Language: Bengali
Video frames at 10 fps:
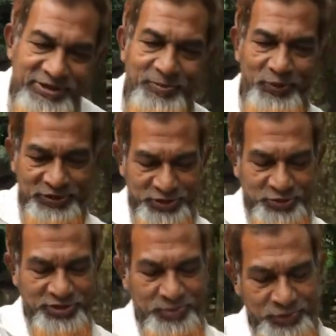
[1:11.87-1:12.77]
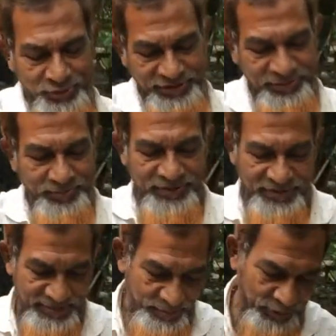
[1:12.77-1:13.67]
সেই পদ্মাসনের মতনই
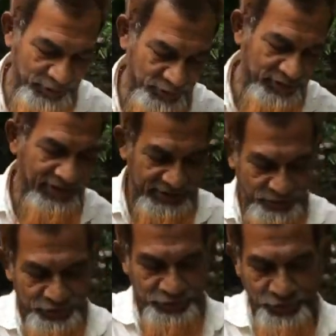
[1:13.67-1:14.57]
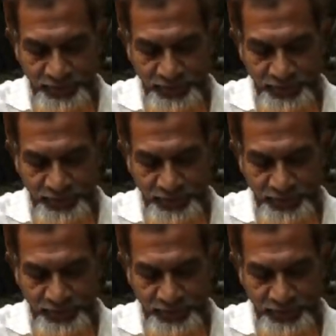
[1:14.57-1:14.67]
পদ্মাসনের একটা অংশ